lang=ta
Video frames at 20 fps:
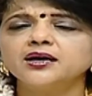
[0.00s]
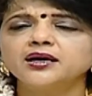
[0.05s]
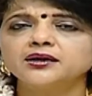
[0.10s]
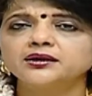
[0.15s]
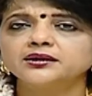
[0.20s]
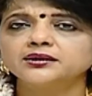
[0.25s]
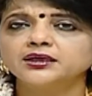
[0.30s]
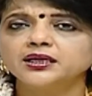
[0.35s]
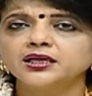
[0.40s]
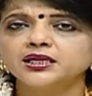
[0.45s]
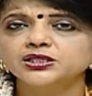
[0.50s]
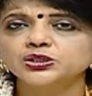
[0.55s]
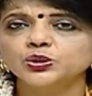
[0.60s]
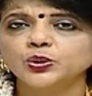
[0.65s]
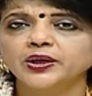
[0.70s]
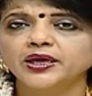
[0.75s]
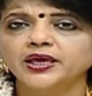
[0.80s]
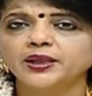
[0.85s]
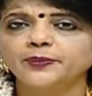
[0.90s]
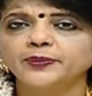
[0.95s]
காரணத்தினால
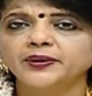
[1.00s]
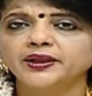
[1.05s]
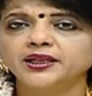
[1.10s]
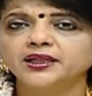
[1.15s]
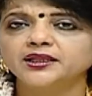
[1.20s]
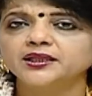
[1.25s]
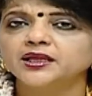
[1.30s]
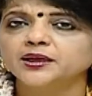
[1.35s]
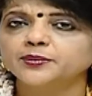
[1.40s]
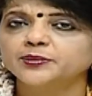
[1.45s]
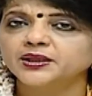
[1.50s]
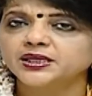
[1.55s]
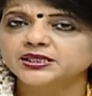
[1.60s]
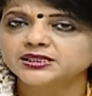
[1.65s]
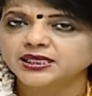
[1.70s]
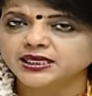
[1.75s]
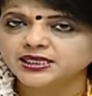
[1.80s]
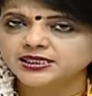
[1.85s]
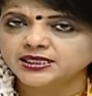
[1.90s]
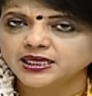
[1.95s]
சோகை ஏற்படுகிறது என்பதை
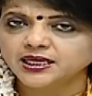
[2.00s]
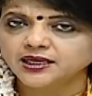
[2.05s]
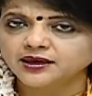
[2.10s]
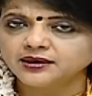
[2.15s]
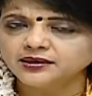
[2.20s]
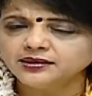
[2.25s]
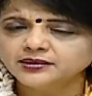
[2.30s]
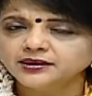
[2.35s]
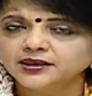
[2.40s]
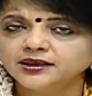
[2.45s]
சரி செய்யுங்க